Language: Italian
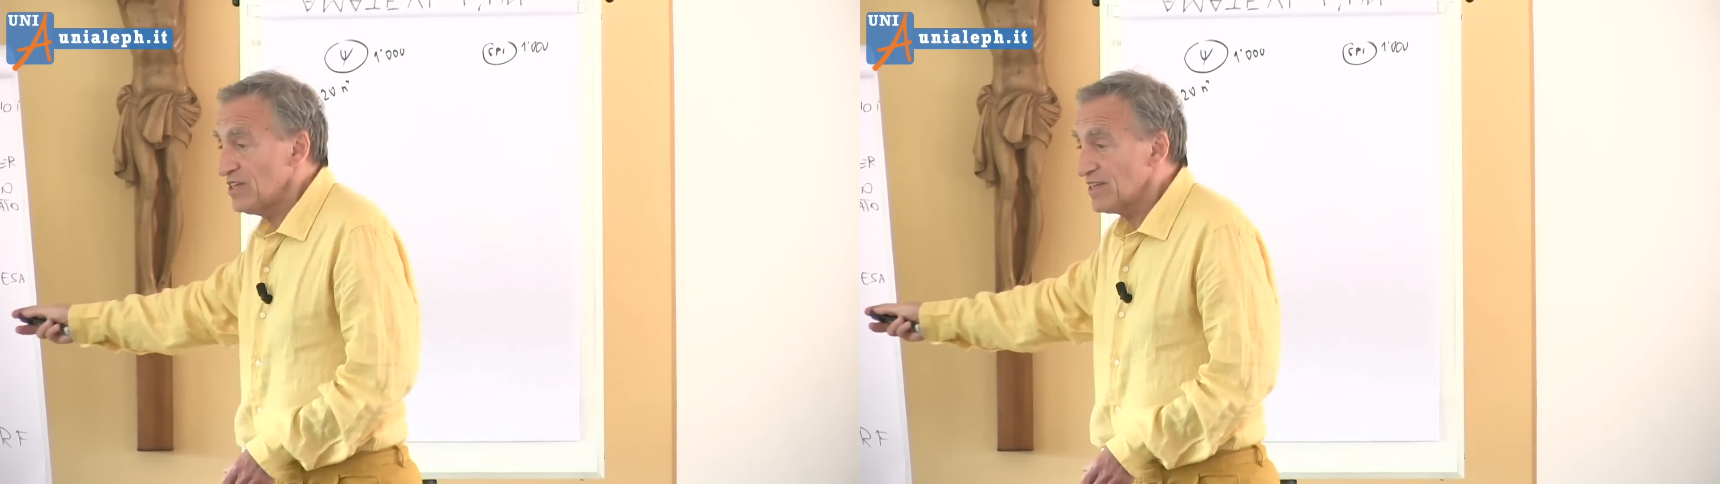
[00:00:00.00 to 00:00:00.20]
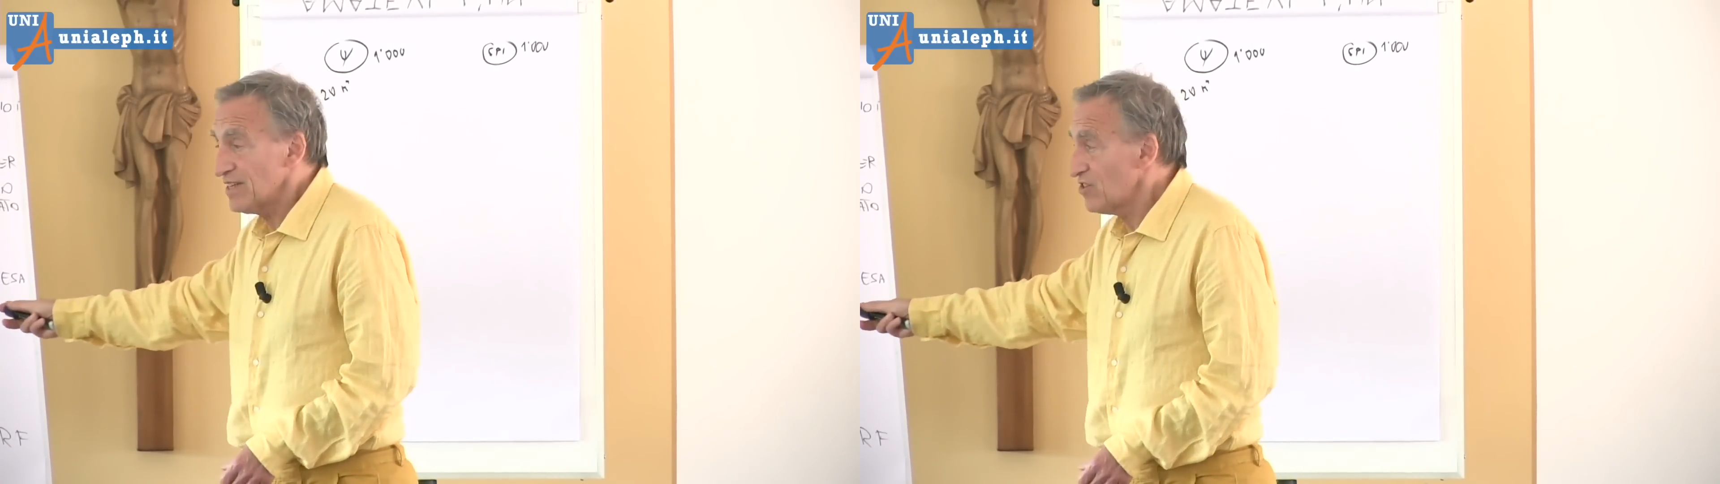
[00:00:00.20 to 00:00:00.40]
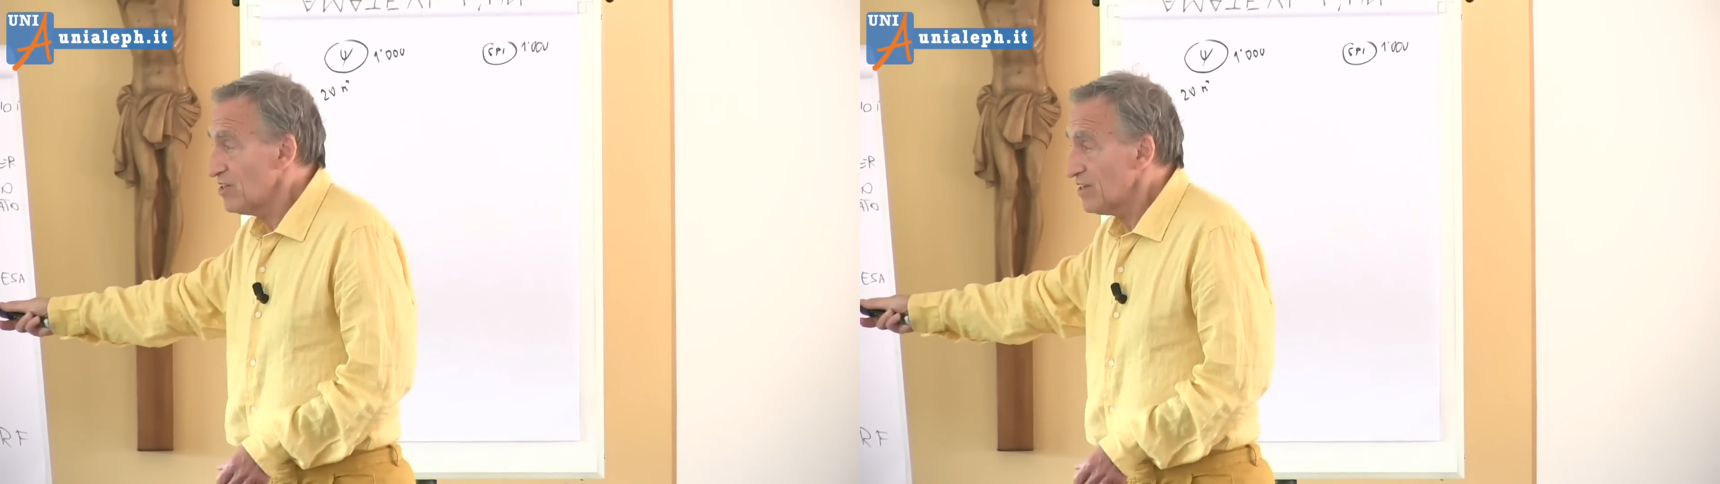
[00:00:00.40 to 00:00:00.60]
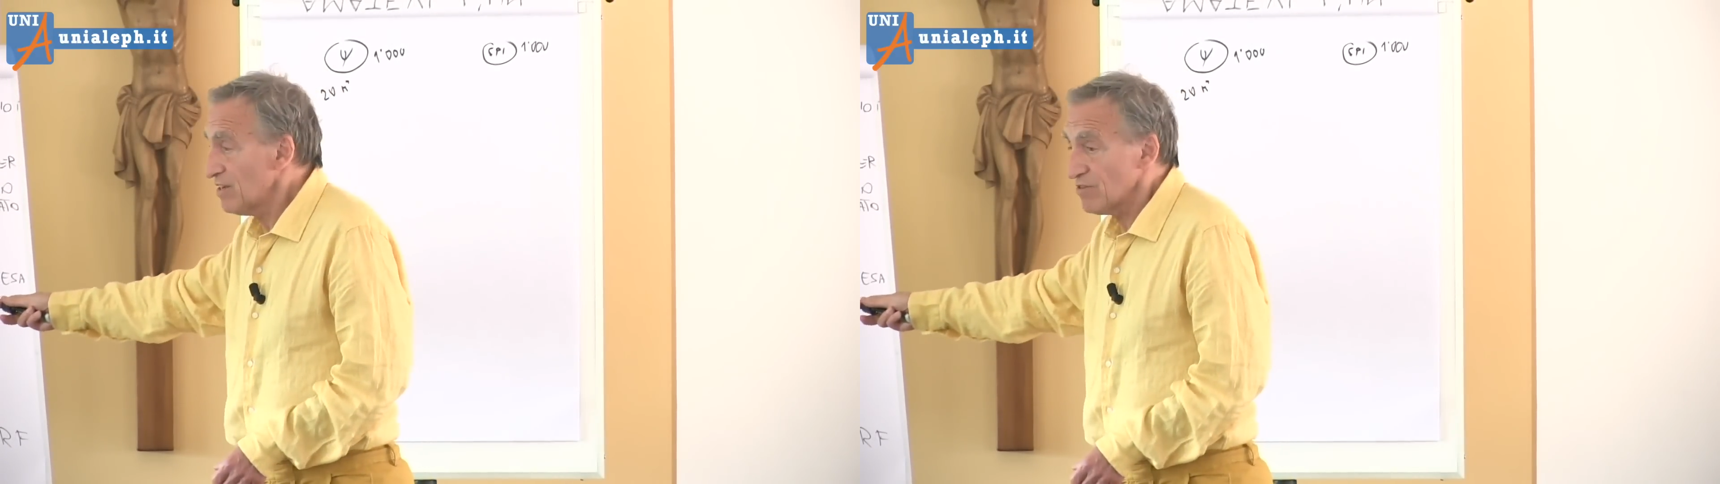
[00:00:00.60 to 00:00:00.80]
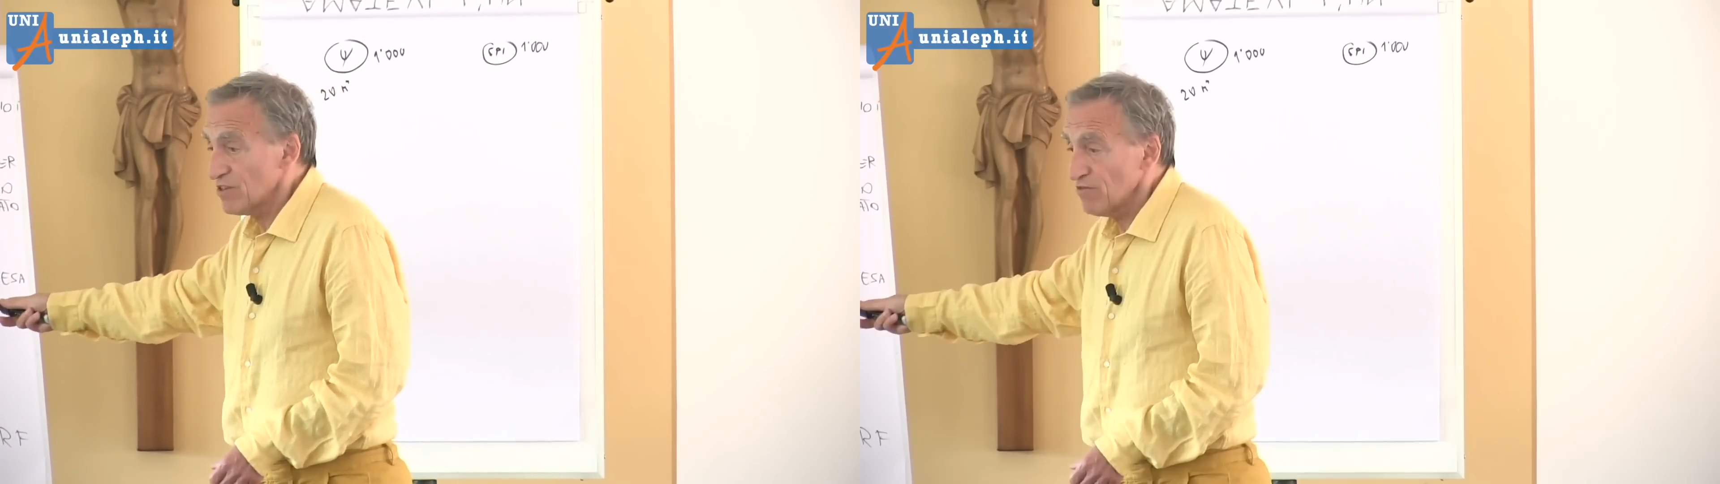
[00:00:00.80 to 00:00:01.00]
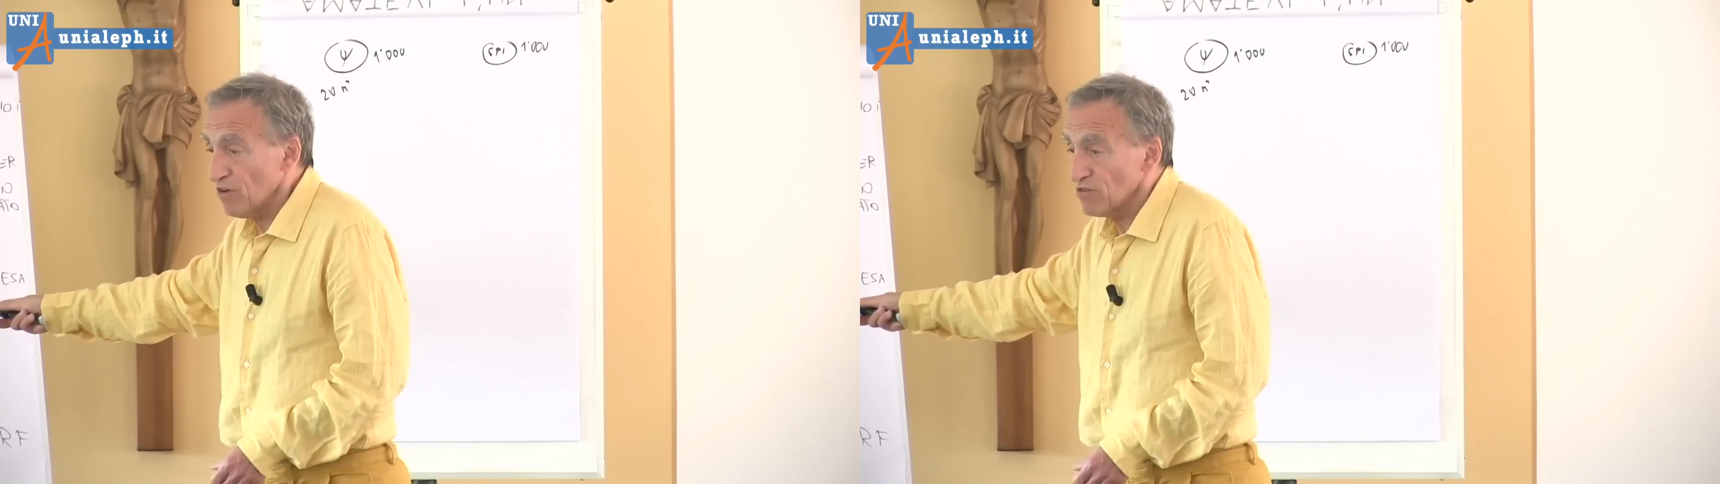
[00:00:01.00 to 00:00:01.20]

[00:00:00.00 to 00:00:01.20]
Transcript: e decine di questi fogli,